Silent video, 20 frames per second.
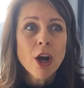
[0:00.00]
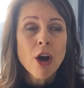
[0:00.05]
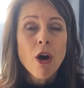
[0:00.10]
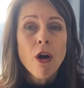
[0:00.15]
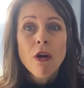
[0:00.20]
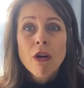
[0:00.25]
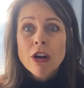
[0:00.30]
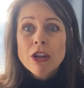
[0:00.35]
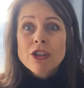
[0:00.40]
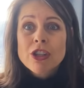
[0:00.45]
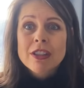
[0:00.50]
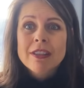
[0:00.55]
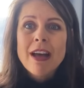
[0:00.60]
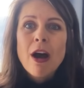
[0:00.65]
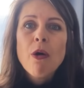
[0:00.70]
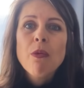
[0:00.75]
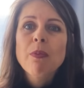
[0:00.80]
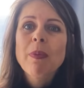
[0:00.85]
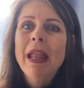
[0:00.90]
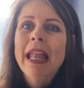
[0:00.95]
onde
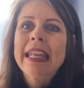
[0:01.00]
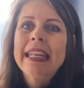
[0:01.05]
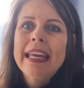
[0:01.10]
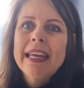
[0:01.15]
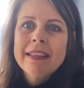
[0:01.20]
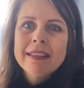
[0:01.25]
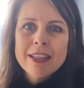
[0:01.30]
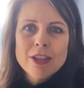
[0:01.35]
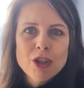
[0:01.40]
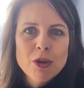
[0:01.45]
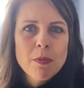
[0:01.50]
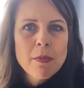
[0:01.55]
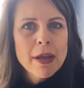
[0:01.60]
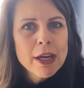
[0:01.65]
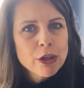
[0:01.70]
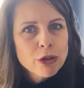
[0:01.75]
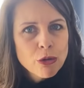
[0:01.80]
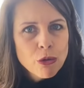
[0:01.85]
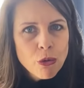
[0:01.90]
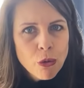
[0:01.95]
está o planeta de
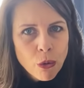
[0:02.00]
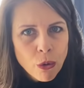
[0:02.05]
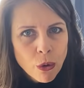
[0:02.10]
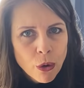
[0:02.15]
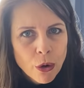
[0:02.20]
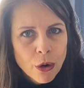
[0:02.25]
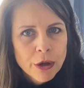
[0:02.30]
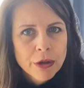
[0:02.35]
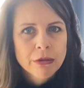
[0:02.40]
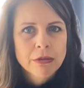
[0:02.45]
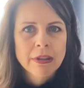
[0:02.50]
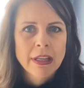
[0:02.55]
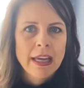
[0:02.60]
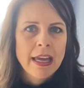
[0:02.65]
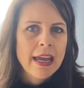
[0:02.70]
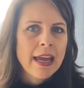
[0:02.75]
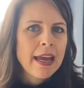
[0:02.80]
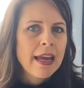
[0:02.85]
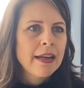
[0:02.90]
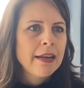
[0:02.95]
Mercúrio
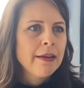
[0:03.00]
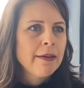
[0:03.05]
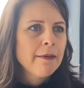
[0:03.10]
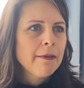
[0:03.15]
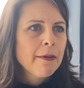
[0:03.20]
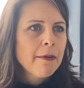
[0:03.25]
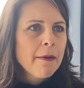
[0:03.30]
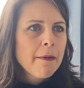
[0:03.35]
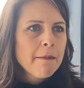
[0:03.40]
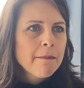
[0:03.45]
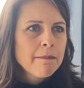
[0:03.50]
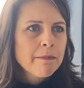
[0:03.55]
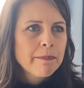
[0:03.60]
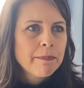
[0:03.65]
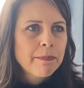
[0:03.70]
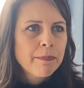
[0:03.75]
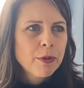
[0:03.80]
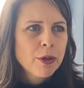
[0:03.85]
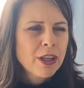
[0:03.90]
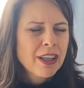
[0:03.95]
nele.
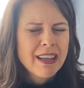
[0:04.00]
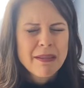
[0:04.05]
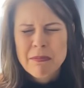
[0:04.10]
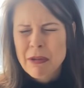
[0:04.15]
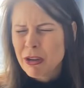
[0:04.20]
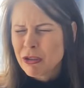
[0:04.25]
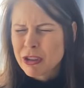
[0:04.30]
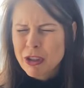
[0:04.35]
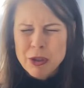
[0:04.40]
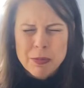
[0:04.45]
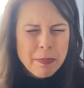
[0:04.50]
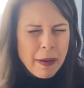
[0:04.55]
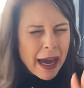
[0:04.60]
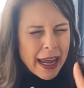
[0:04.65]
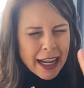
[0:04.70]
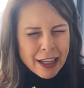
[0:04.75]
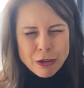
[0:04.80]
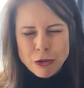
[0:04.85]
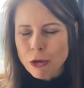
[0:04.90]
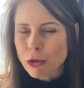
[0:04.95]
Por, meu Deus,
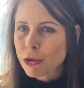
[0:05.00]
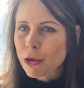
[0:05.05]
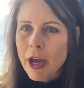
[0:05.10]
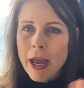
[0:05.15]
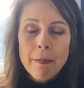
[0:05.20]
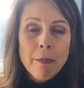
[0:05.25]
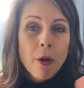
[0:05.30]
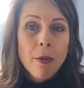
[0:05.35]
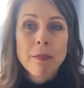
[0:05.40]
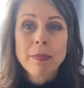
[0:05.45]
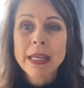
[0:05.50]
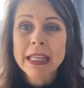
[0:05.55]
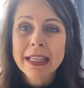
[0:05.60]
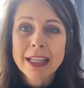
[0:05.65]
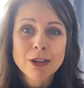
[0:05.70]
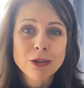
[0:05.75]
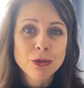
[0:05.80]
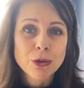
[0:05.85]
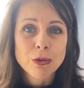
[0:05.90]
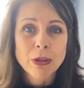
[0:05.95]
para tudo,
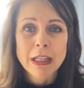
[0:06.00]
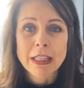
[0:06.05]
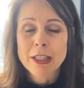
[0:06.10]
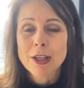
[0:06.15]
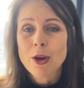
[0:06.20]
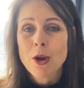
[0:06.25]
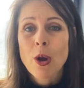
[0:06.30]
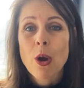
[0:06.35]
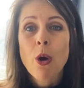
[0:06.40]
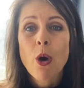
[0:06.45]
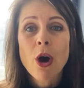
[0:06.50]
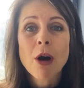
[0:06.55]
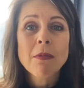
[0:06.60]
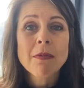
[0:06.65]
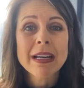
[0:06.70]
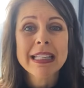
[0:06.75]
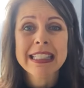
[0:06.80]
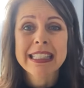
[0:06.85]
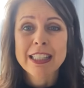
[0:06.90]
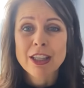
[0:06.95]
rebobina tudo, Aline.
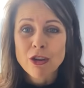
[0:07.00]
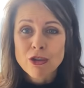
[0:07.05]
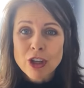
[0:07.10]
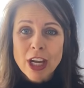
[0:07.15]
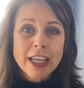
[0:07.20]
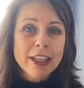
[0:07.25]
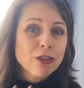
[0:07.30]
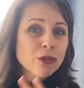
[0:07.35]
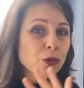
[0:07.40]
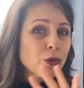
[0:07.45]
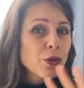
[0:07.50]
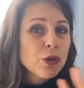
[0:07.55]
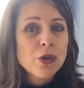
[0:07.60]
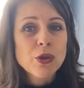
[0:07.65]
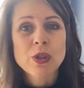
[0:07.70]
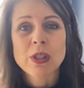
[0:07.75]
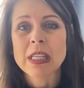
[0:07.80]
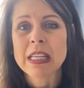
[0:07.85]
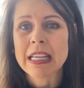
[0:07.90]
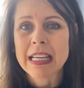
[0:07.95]
Como assim? Onde é que tudo isso
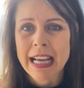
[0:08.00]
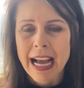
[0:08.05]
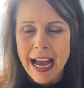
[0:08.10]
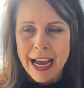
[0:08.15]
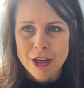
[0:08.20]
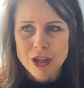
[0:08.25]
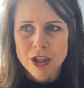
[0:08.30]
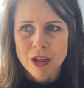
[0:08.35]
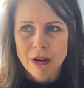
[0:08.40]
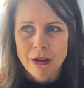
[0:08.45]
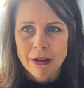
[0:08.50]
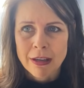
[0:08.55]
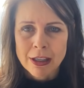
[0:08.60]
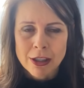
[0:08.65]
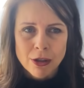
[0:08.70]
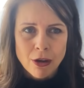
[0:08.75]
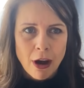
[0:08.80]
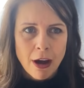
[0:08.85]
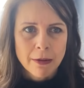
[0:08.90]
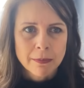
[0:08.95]
se encaixa? Olha
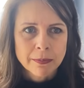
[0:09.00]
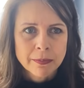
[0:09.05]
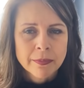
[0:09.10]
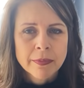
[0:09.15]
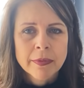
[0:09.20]
só.